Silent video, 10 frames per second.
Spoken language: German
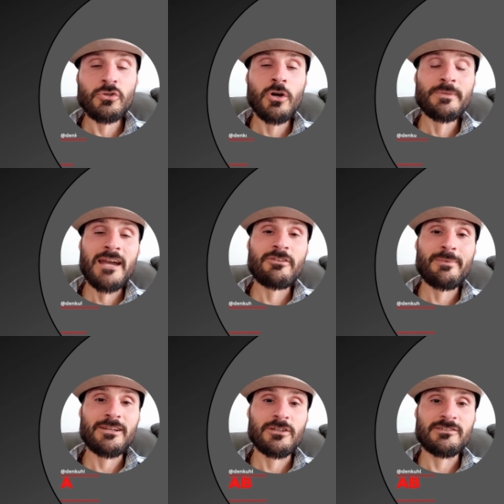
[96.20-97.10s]
Und kommt
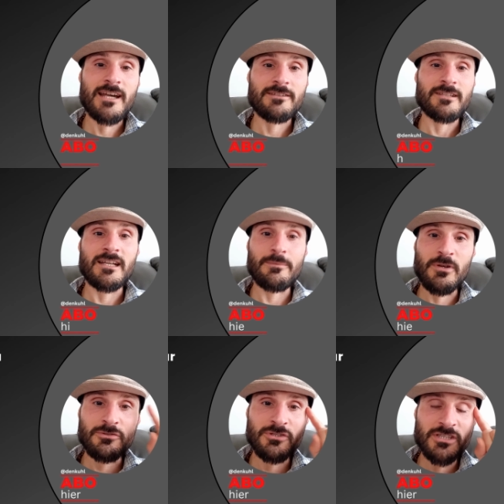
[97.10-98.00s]
einfach mal in Kontakt, ja? Der
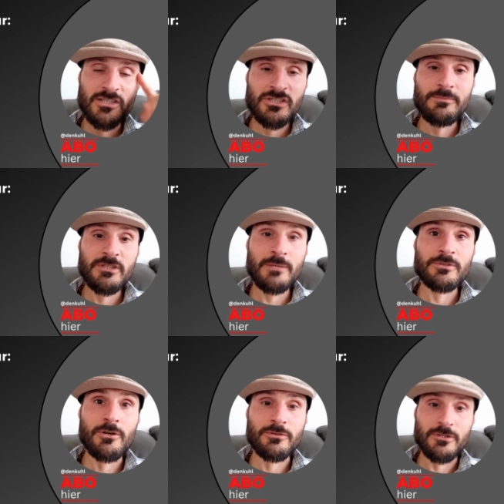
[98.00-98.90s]
Persönlichkeitsstammtisch
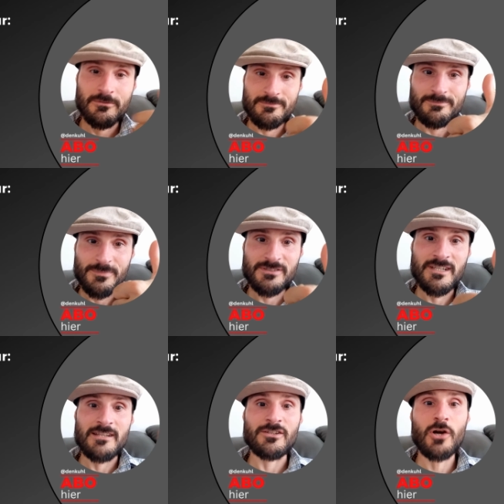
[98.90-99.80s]
gibt es auch noch. Bis
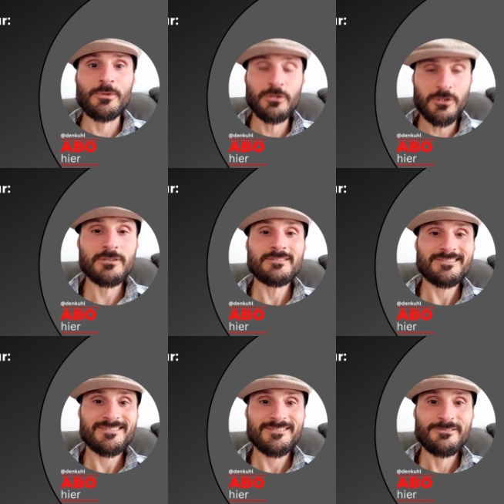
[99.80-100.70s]
dann. Daumen hoch
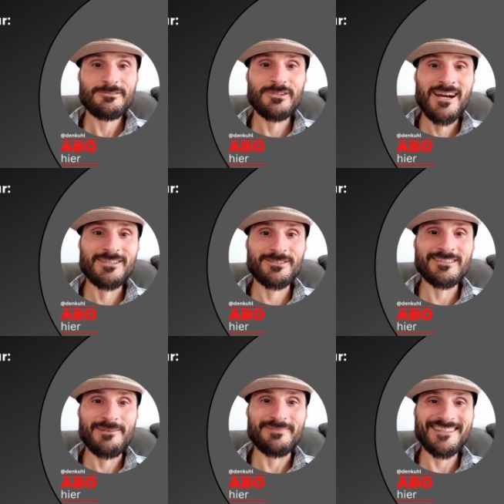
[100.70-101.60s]
für alle
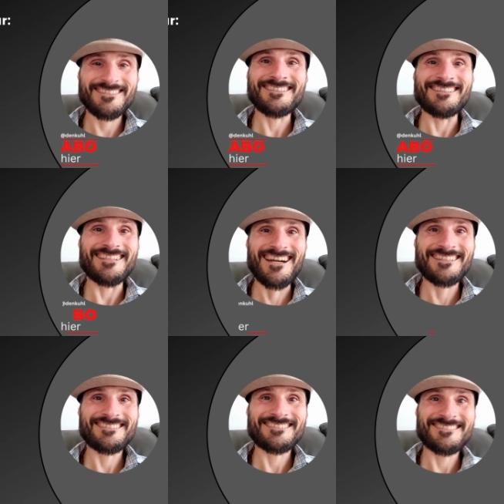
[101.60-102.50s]
zusammen, ne?
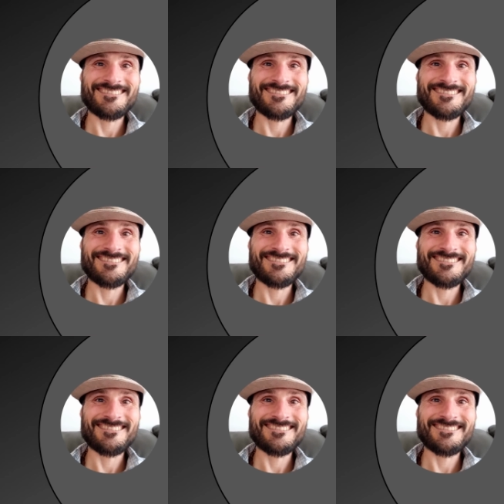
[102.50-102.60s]
Ja.